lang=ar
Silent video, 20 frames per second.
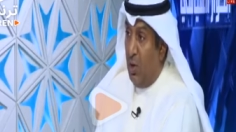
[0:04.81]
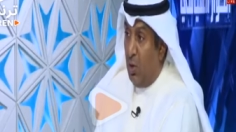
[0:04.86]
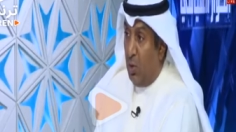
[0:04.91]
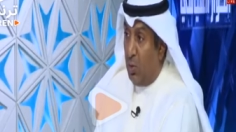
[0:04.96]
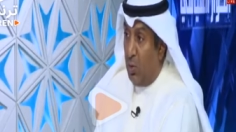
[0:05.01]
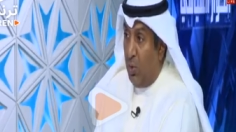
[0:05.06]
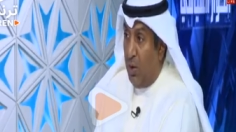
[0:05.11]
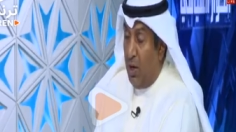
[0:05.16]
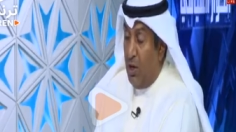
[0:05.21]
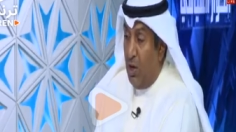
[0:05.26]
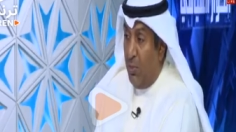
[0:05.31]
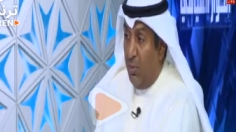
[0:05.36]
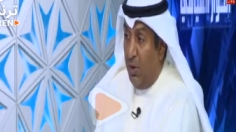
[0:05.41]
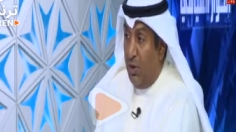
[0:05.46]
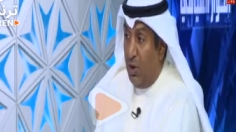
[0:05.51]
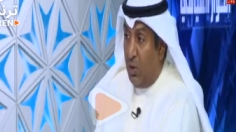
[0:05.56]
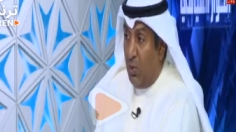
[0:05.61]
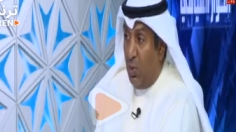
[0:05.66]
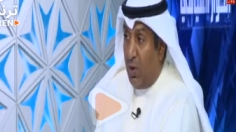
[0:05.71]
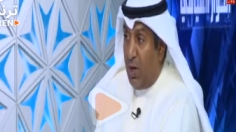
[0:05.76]
خطورة اليوم
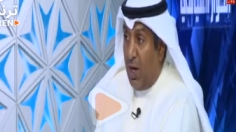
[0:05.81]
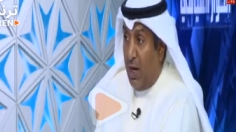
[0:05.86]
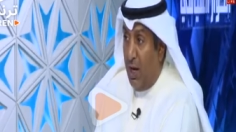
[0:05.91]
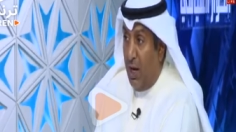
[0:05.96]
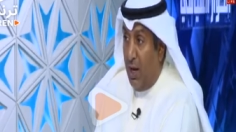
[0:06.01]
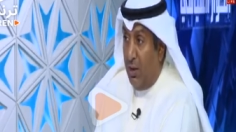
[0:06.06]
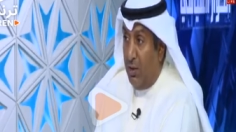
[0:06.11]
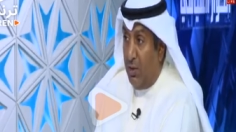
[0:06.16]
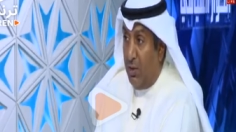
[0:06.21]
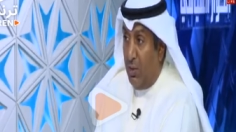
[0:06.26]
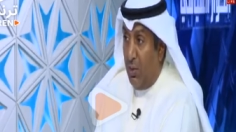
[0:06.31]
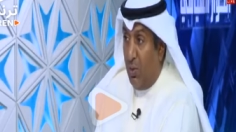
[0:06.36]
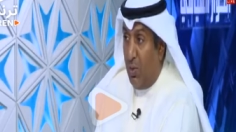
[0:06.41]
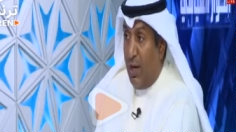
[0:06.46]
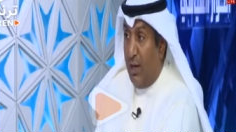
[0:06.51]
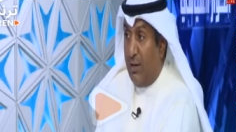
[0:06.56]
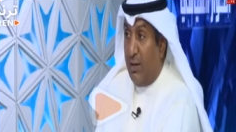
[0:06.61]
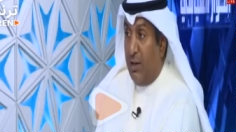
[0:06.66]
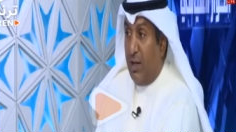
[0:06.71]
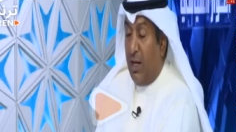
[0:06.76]
عندك وكالات
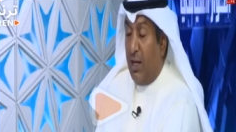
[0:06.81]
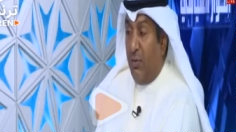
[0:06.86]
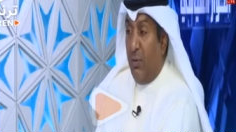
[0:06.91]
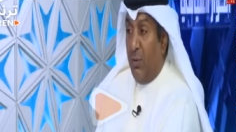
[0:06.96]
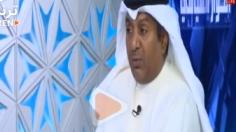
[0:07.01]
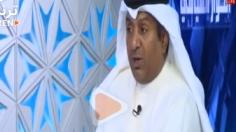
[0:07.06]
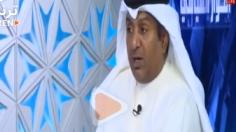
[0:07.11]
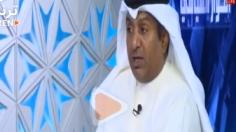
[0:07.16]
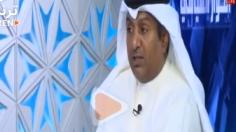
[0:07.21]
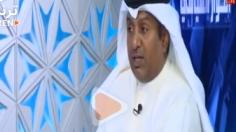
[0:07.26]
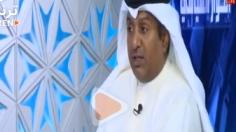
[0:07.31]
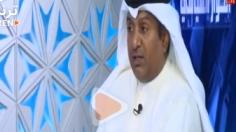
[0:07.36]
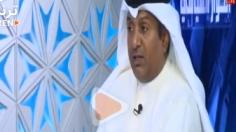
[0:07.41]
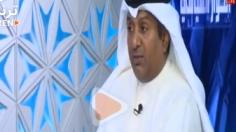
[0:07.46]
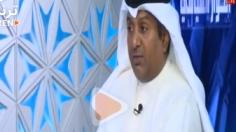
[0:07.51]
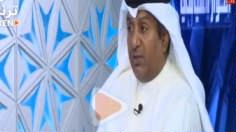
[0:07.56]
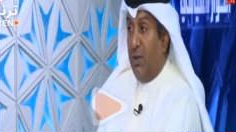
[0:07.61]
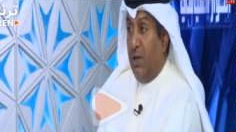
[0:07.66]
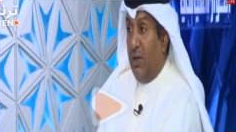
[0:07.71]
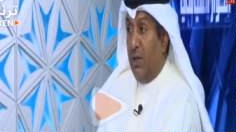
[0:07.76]
وقاعد تدخل في مناقصات
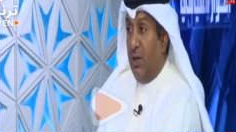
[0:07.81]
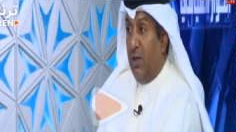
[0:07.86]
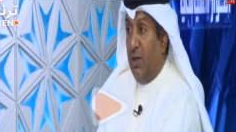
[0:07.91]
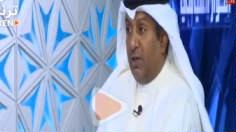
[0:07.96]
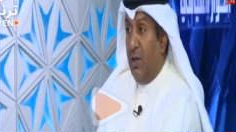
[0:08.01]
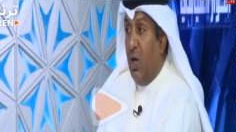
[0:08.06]
نفطية